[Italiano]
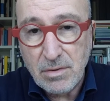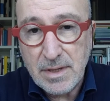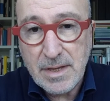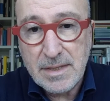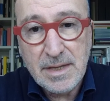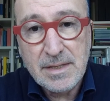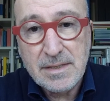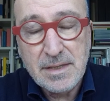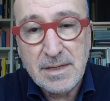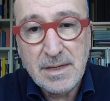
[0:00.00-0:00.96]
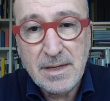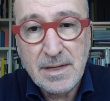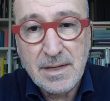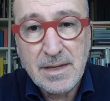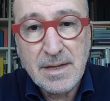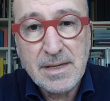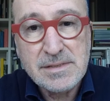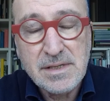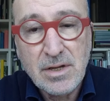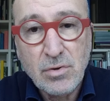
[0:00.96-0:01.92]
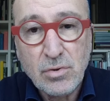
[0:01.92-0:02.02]
i credenti eh, che si
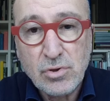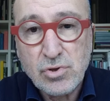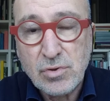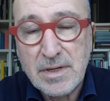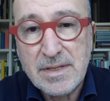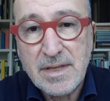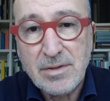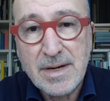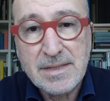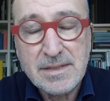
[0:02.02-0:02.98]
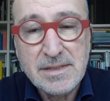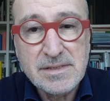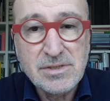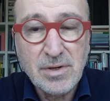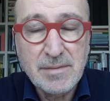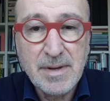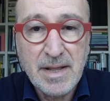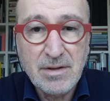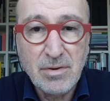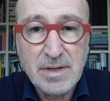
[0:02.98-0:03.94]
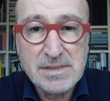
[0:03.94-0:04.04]
riconoscono all'interno della tradizione
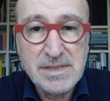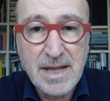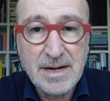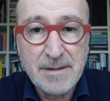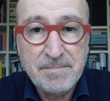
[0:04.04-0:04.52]
ebraico-cristiana.